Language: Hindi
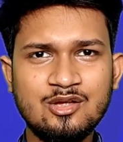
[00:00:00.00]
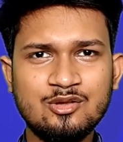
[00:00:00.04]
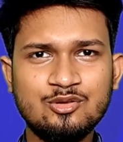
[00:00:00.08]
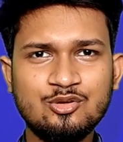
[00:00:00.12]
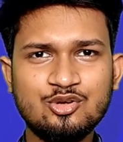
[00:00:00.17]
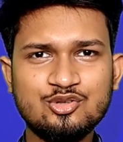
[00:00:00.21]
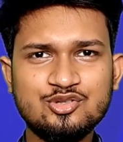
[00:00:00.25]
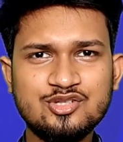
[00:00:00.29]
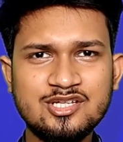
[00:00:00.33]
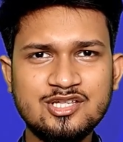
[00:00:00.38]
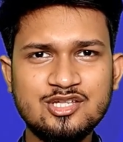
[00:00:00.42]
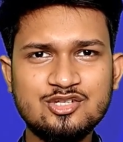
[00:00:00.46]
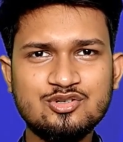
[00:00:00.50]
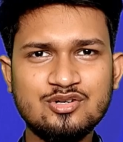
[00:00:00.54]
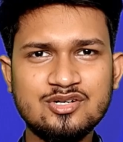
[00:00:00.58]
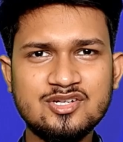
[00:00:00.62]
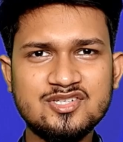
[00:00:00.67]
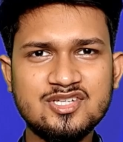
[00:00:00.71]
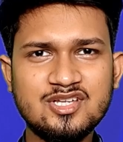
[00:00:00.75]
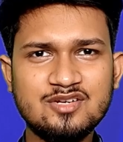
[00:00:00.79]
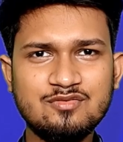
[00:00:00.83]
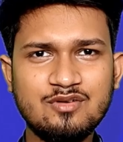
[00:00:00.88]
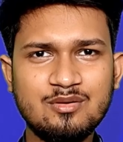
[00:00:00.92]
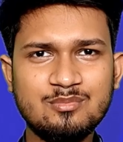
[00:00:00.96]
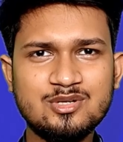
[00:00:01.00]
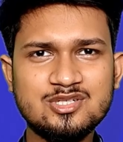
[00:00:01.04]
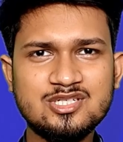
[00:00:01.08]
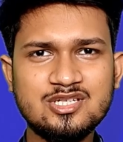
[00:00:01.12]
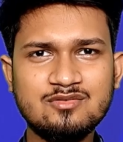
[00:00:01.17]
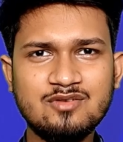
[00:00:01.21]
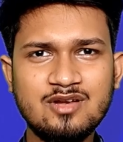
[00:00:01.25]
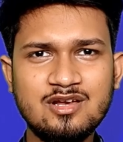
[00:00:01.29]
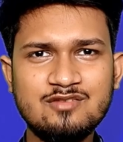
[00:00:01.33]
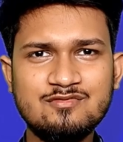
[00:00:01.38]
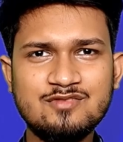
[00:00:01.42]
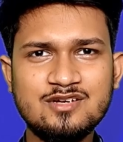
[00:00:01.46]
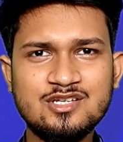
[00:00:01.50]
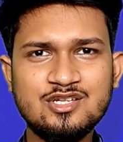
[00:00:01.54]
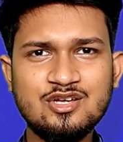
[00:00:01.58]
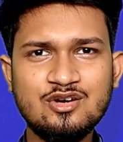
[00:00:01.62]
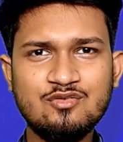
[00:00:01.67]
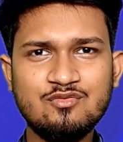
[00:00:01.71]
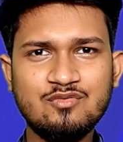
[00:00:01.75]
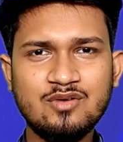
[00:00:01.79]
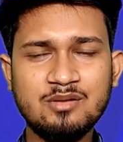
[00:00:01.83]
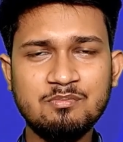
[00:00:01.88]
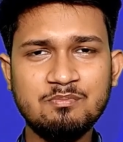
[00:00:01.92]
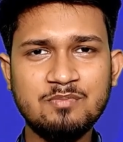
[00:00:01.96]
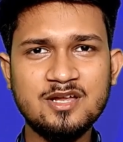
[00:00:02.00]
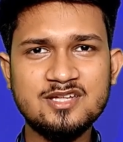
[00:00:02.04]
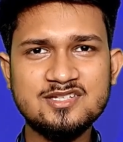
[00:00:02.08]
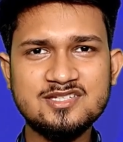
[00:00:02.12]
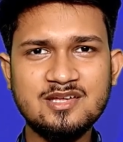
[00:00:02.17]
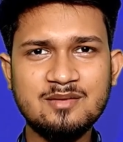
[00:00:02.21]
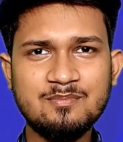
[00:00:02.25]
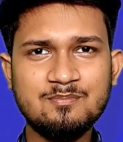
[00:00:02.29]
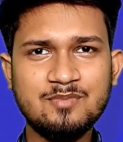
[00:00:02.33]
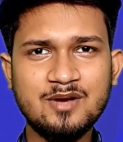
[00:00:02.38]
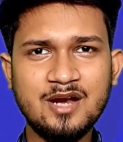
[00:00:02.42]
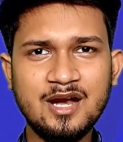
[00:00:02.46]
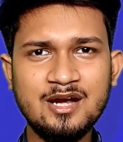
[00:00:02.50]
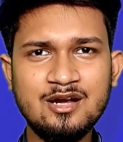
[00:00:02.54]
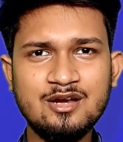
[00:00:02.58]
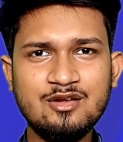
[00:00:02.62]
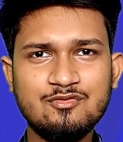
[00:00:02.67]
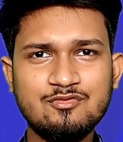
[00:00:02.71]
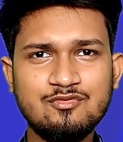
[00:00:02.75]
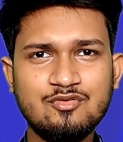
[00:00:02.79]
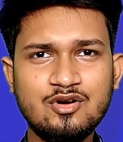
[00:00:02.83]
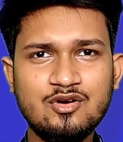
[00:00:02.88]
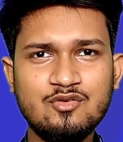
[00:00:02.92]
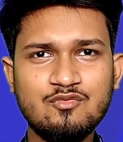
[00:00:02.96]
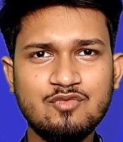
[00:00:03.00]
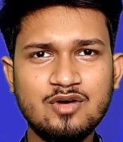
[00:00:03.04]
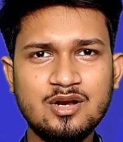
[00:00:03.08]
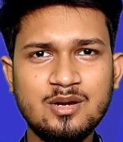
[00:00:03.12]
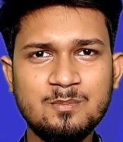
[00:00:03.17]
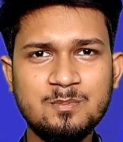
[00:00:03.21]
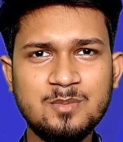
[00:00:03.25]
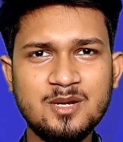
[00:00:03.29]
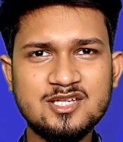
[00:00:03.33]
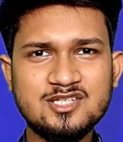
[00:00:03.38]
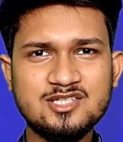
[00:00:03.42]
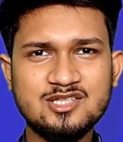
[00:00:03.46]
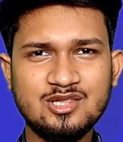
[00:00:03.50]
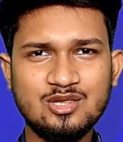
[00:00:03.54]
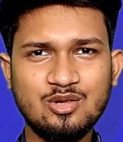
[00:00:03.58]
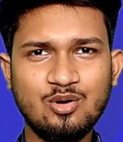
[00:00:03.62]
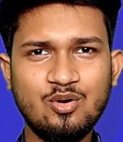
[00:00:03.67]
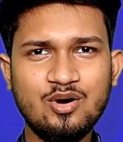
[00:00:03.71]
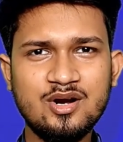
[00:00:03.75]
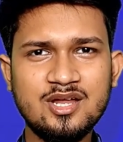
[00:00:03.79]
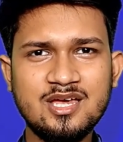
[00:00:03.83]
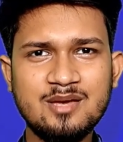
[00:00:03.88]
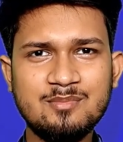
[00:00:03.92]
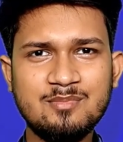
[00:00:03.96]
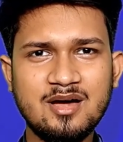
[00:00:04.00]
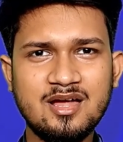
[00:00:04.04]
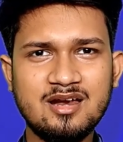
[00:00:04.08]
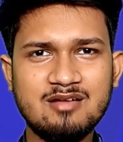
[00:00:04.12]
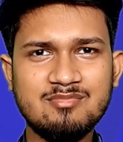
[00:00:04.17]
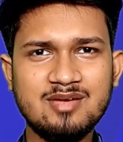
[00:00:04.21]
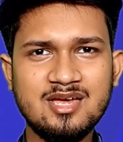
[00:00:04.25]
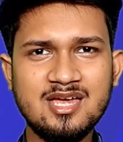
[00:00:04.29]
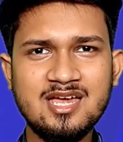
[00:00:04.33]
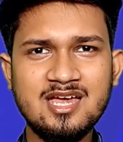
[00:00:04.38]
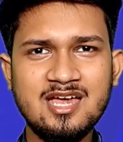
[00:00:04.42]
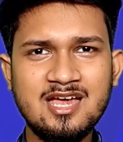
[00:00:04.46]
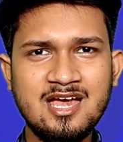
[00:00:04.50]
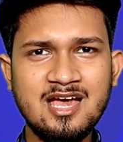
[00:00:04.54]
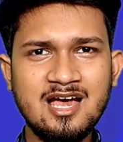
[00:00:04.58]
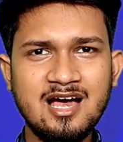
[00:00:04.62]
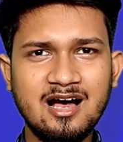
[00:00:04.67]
दोस्तों ये तो छोटी सी इन्फॉर्मेशन वाली वीडियो वन प्लस के ब्रांड न्यू फोन वन प्लस नॉट के बारे में